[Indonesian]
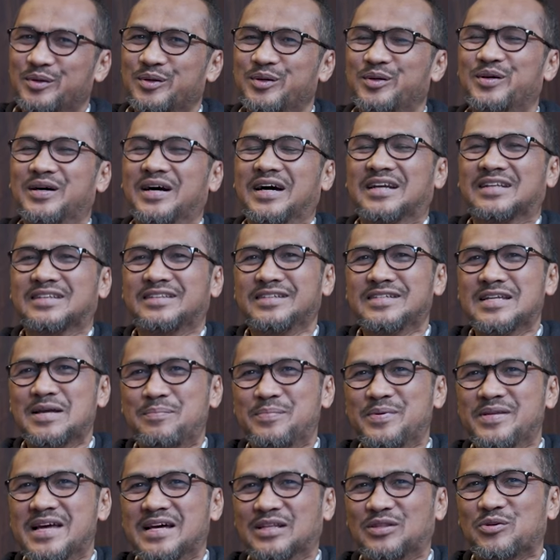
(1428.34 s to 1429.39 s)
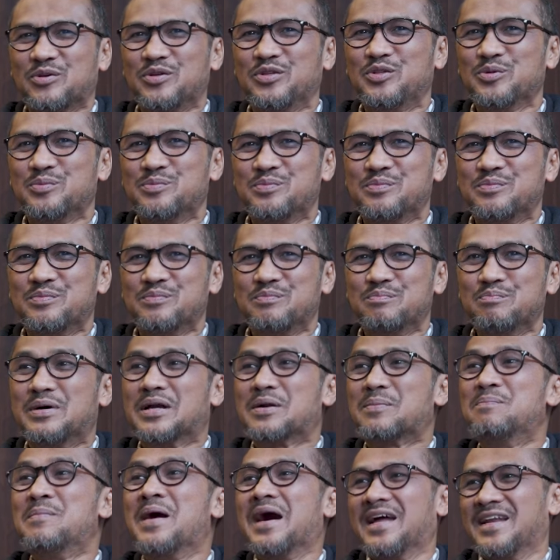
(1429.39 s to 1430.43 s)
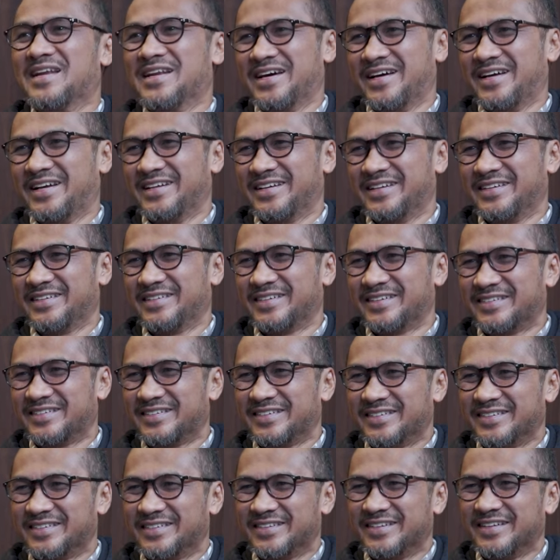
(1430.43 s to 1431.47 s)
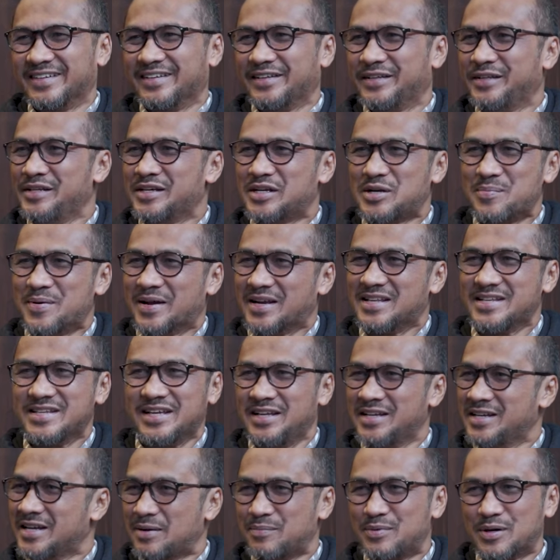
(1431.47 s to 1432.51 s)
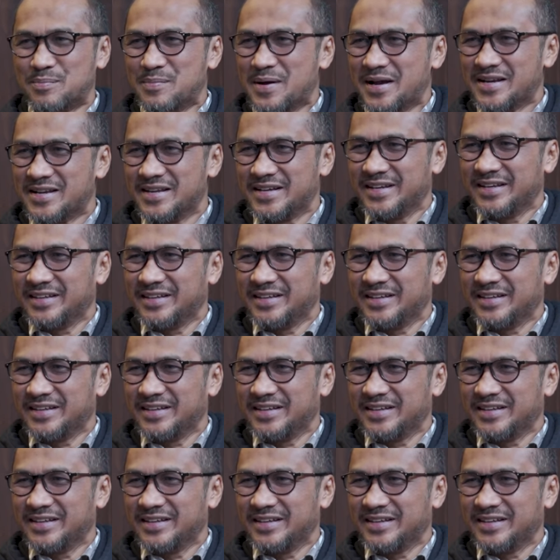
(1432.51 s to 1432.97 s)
Oh artinya pidato itu bermakna bermakna ini dan kemarin jadi nggak bermakna